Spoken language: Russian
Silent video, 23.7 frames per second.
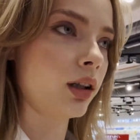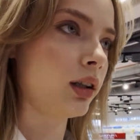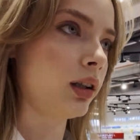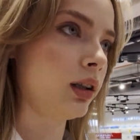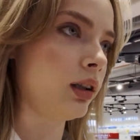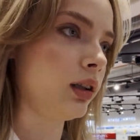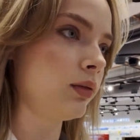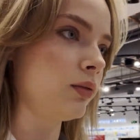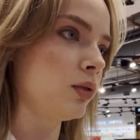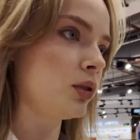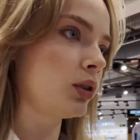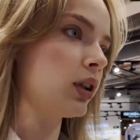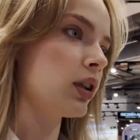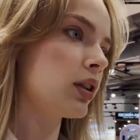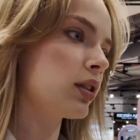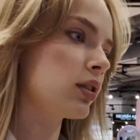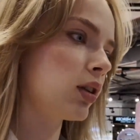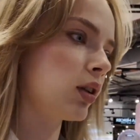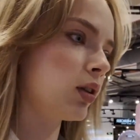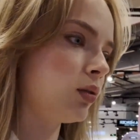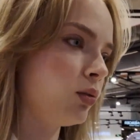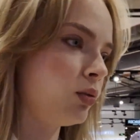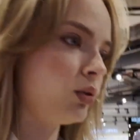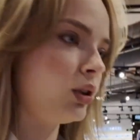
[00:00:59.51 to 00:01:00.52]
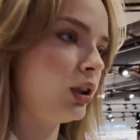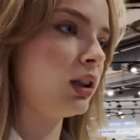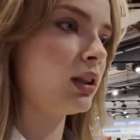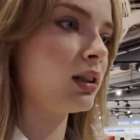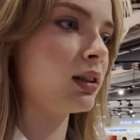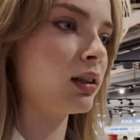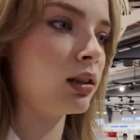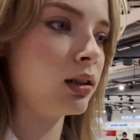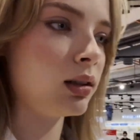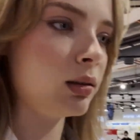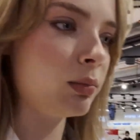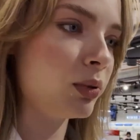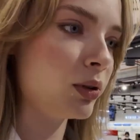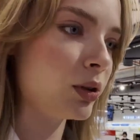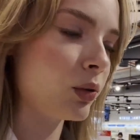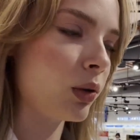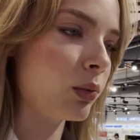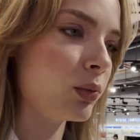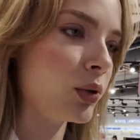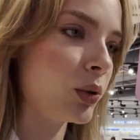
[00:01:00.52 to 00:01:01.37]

И вот я стою у Nix и не понимаю,